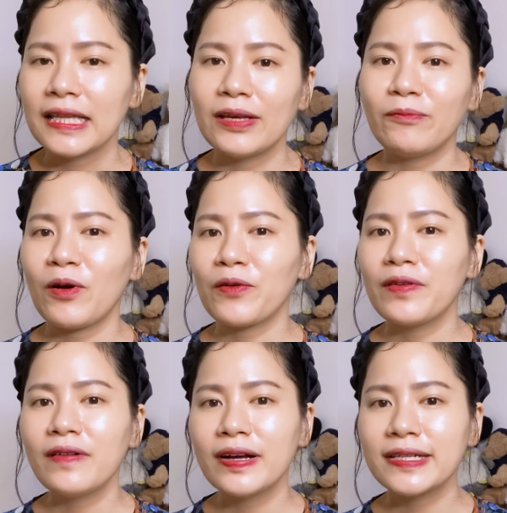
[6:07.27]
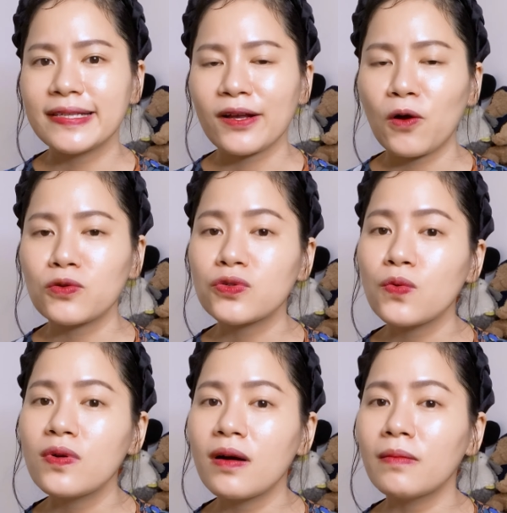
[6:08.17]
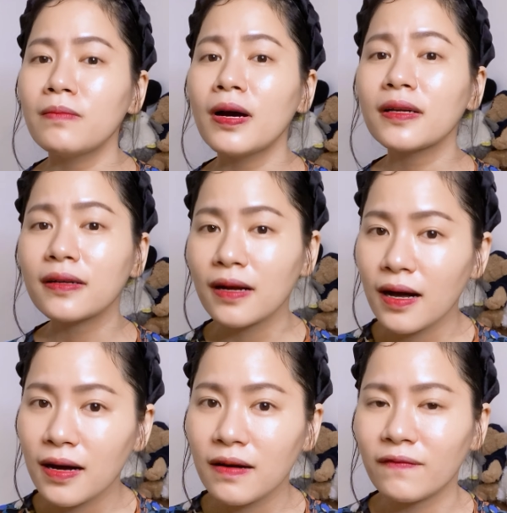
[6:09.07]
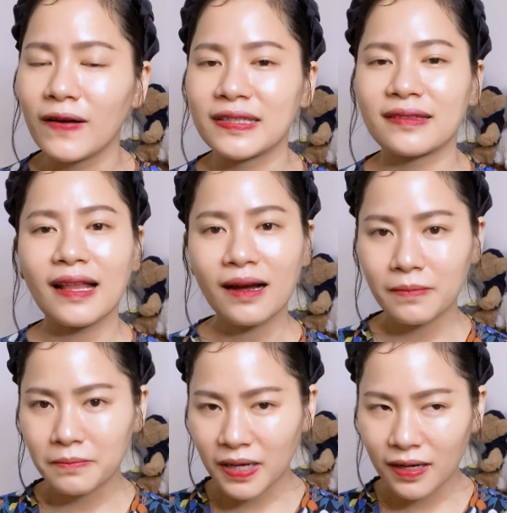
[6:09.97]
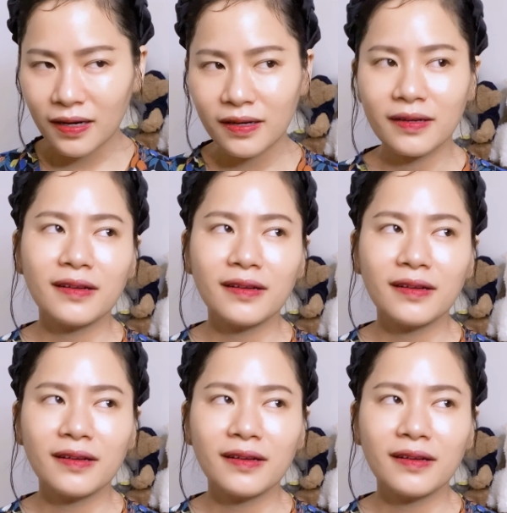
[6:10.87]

thì mọi người sẽ có xu hướng mất cơ và tăng mỡ.